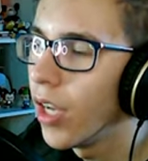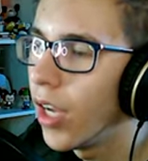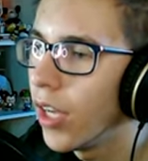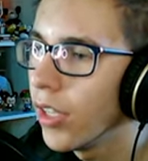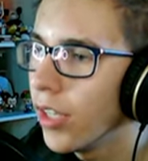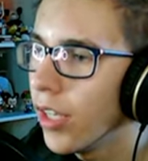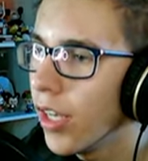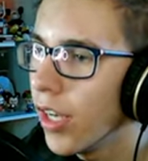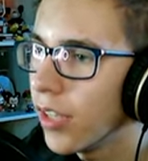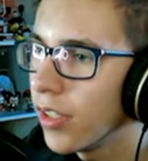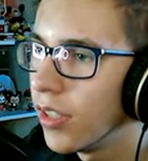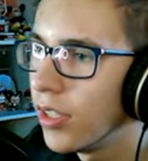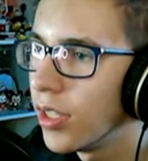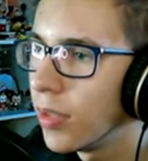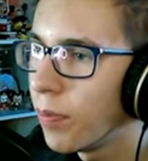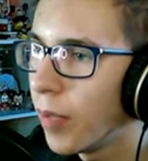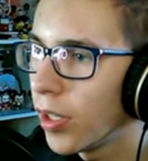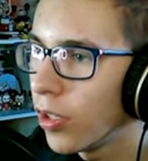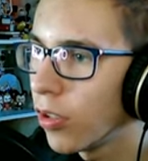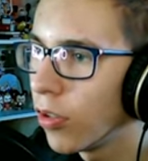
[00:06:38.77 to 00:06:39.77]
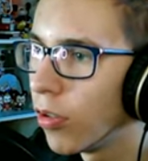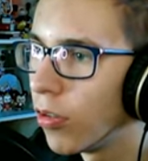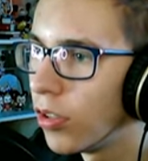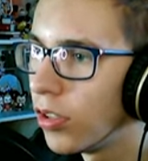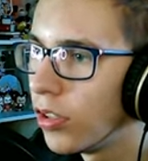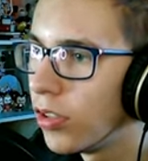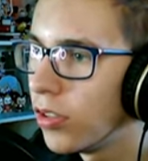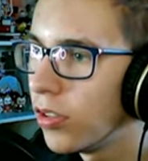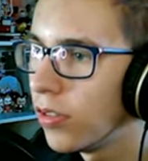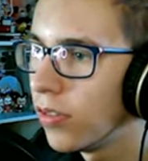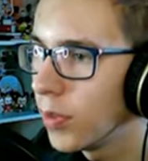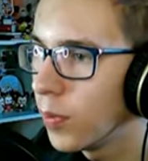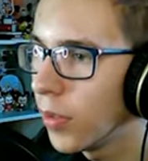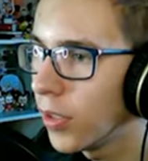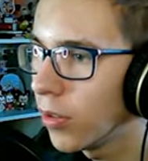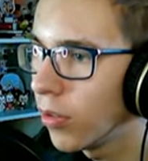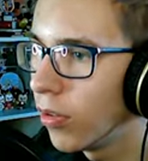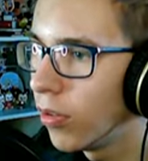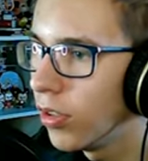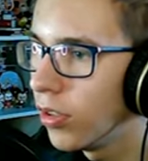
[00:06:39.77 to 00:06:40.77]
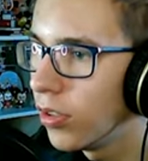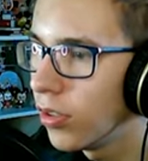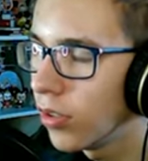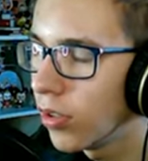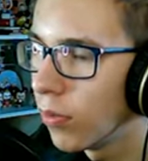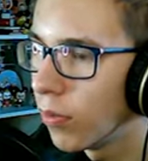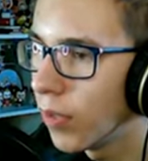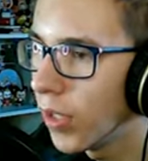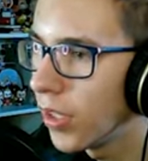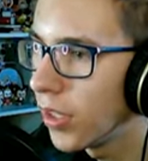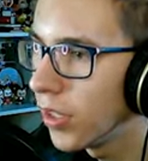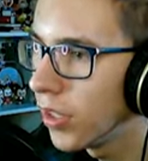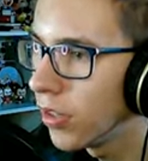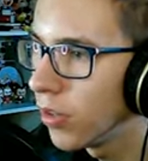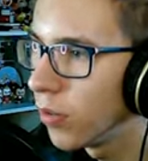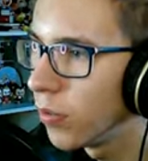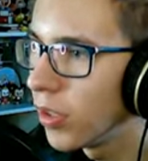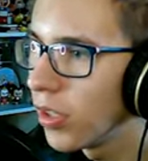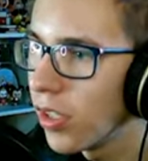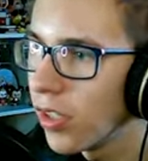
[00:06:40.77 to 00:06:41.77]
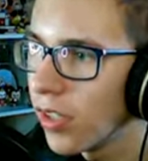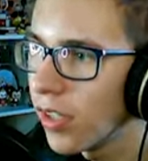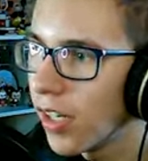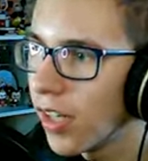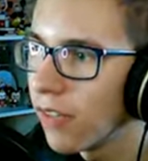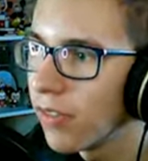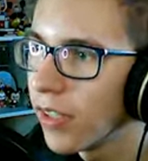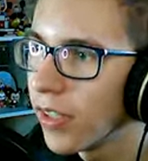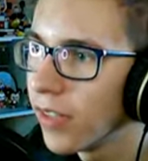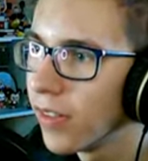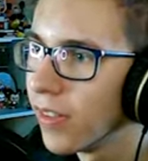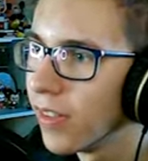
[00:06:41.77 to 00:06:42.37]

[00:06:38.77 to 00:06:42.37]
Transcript: A nie jakiś spadkoliść. Spadkoliść kompletnie do mnie nie trafia.